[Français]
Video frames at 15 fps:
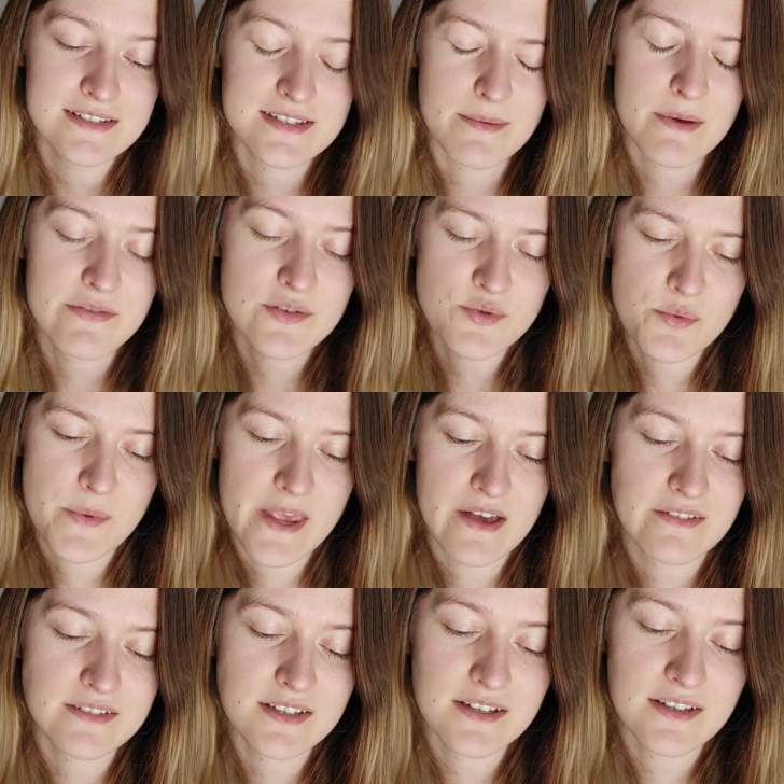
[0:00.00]
Ça m'a fait du
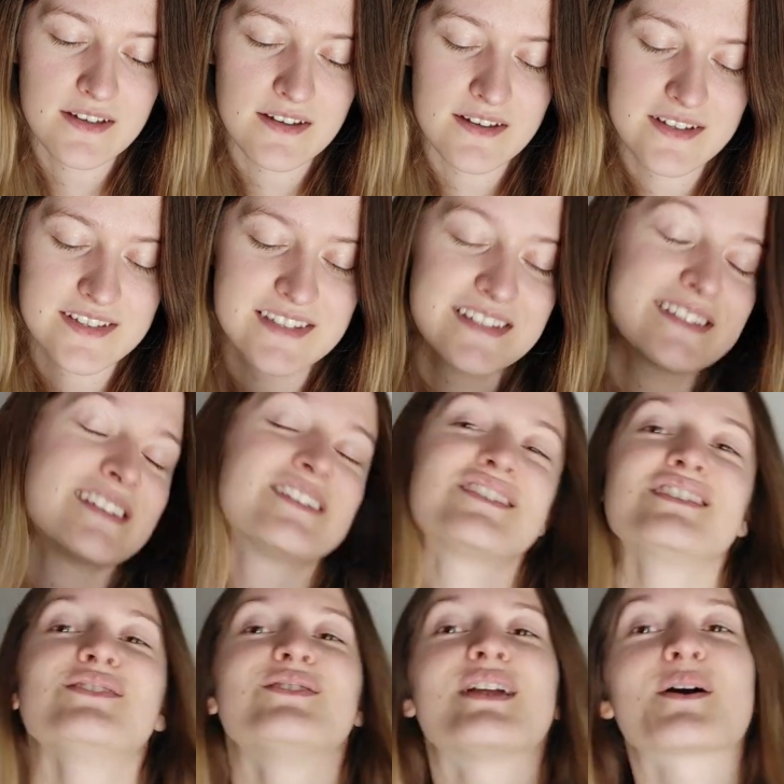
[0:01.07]
bien. Euh, il
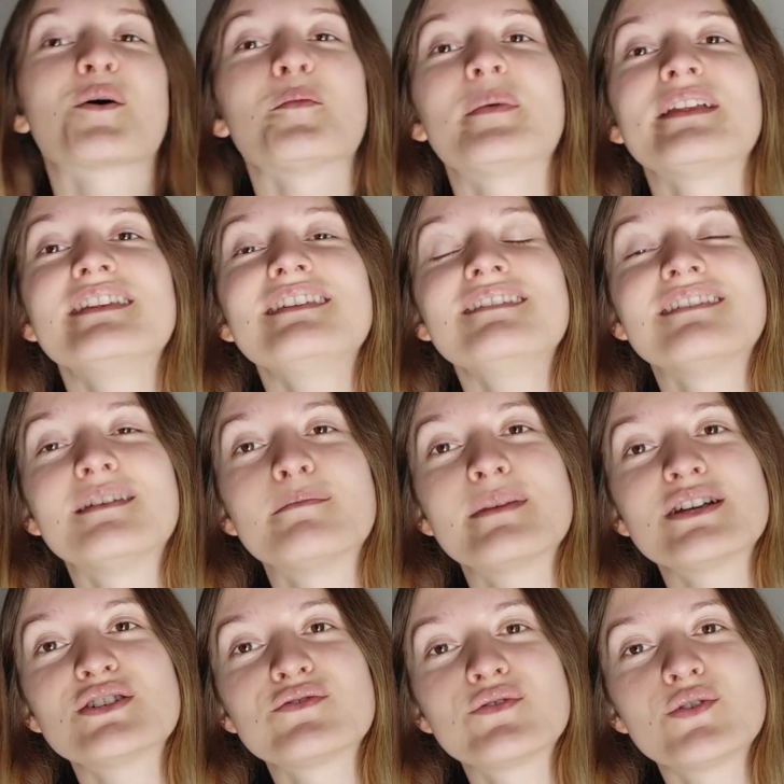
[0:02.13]
s'agit de La compagnie des
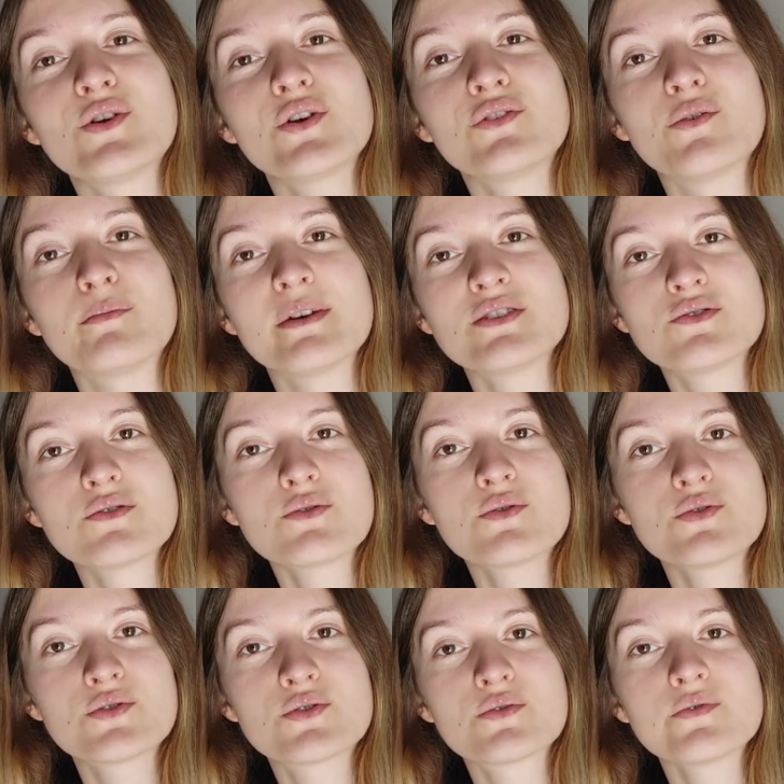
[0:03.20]
mages voleurs de Mathieu
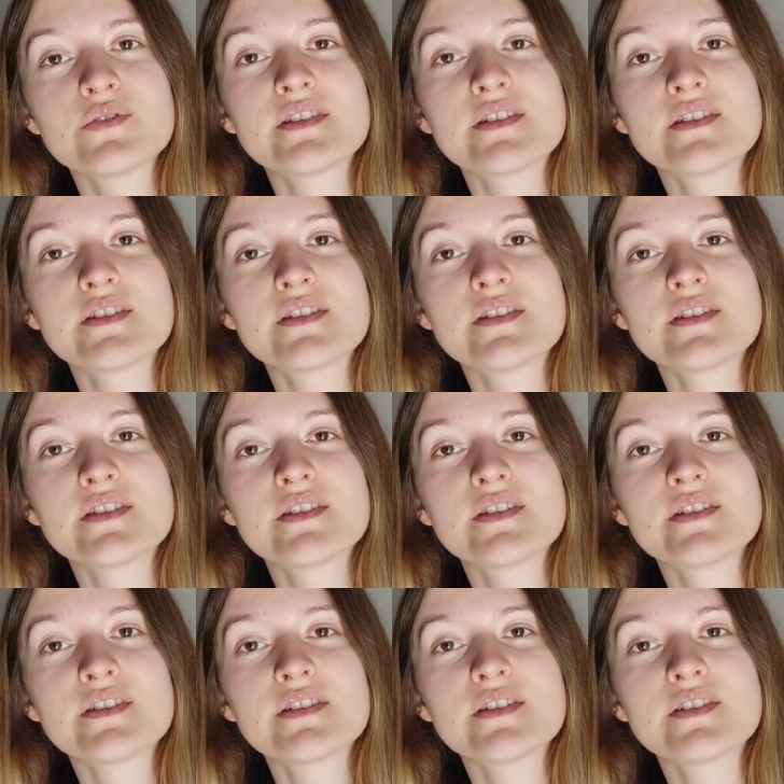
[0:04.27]
Cochon.